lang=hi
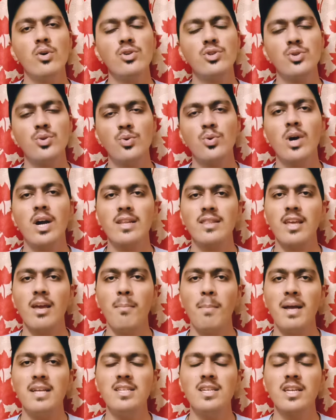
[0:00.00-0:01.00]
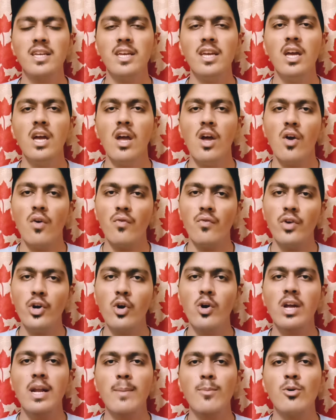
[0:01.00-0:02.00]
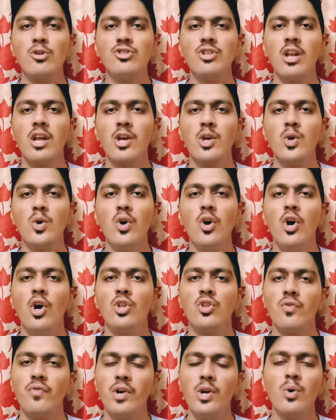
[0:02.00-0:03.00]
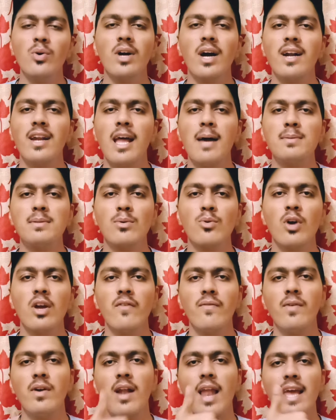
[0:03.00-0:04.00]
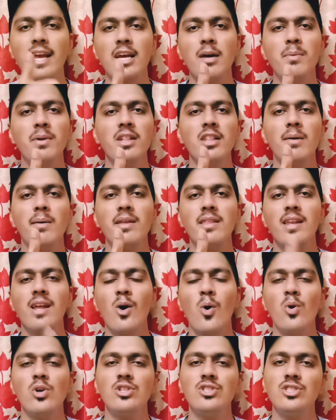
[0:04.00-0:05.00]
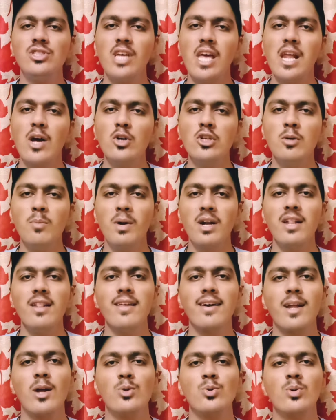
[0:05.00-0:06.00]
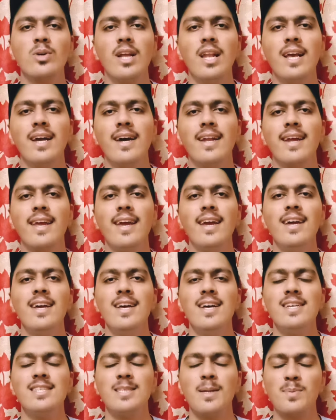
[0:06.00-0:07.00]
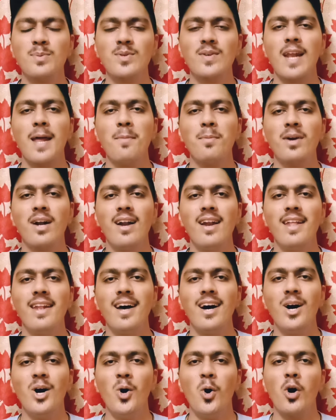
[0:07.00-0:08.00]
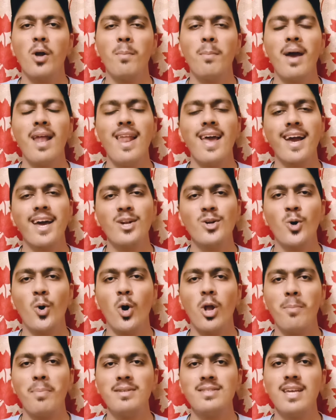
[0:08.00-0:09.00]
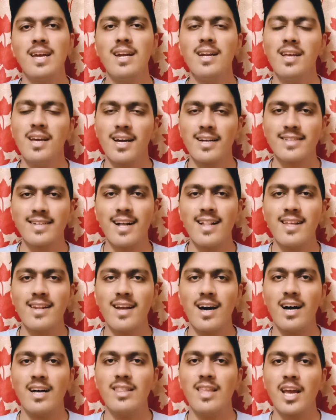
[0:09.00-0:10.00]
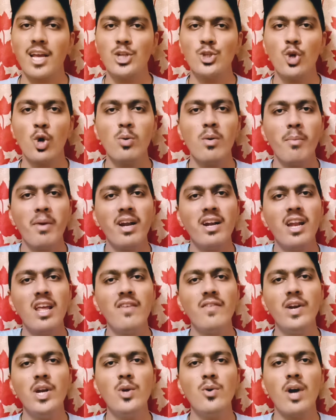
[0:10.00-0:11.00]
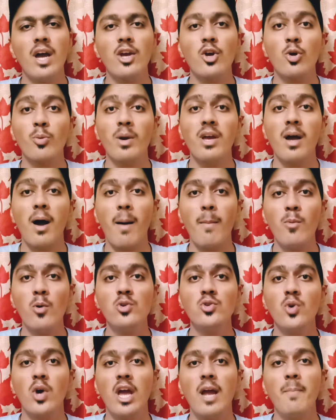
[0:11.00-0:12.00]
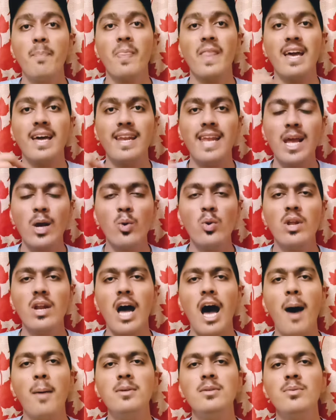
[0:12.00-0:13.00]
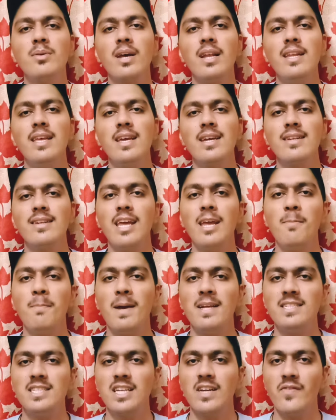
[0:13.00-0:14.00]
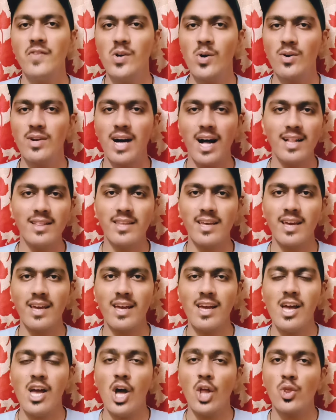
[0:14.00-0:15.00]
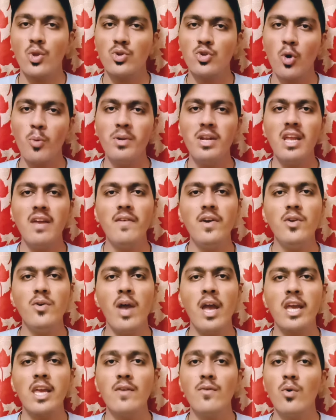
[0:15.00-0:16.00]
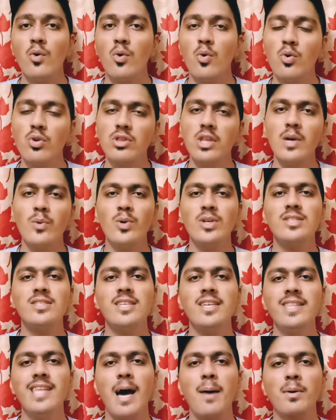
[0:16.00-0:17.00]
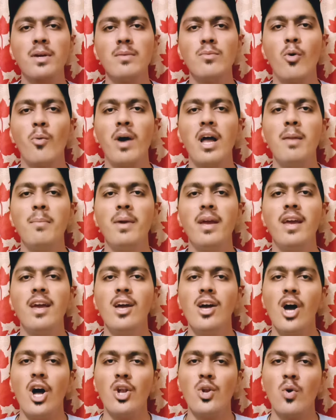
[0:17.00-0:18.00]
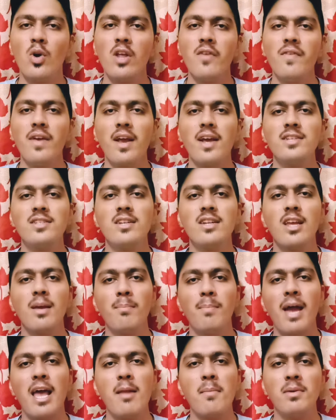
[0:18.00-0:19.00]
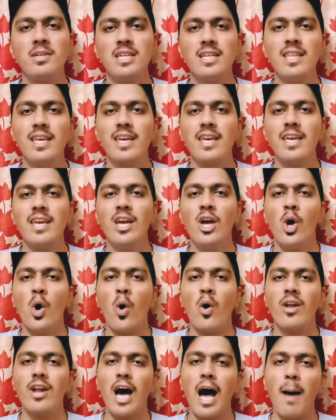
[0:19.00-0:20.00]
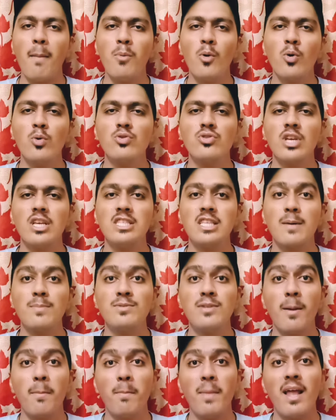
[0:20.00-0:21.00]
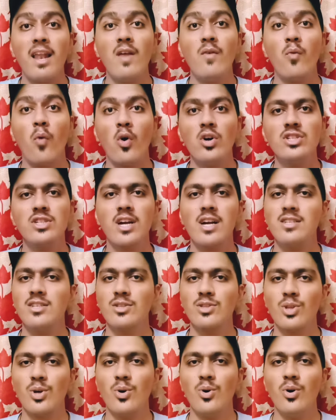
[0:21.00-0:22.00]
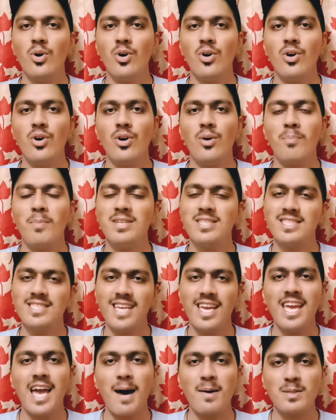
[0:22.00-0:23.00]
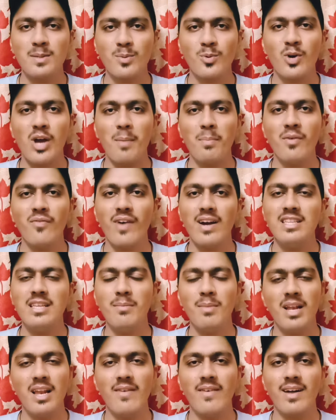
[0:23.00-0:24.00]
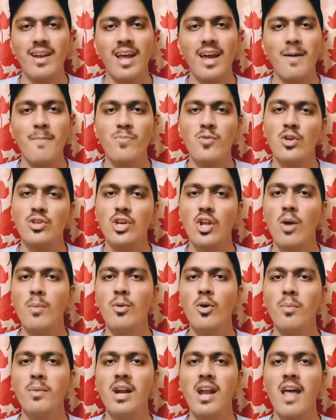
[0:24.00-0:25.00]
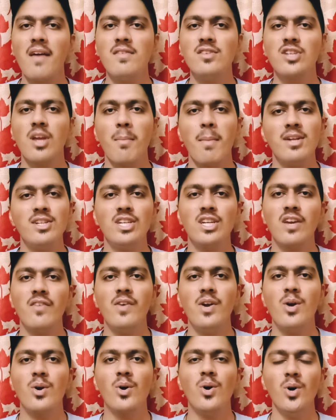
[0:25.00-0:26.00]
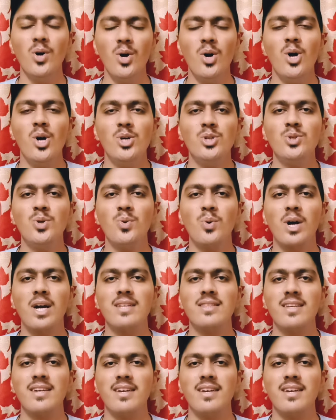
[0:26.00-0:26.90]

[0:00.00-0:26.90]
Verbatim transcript: को शुरू करते हैं मैजिक की वीडियो अगर आपको अच्छी लगी हो तो वीडियो का करना है आप सबको एक लाइक का बटन दबा देना और चैनल का जो बटन देख रहा है उसको क्लिक करके सब्सक्राइब कर लेना और बेल आइकन को ऑल पे सेट कर लेना ताकि जो भी हमारी नई वीडियो आएगी क्योंकि भाई हम लोग जो है रेगुलर आप सबके लिए एक नई मैजिक की वीडियो डालते हैं तो जो भी नई वीडियो आएगी वो उड़ते हुए सीधे आपके मोबाइल में नोटिफिकेशन की बेल बजा देगी और आप लोग उसे सबसे पहले वॉच कर सकते हो बस ये है आप सबको यहाँ पे फायदा मिलने वाला है तो चलो हम लोग बिना इसके मैजिक की वीडियो को शुरू करते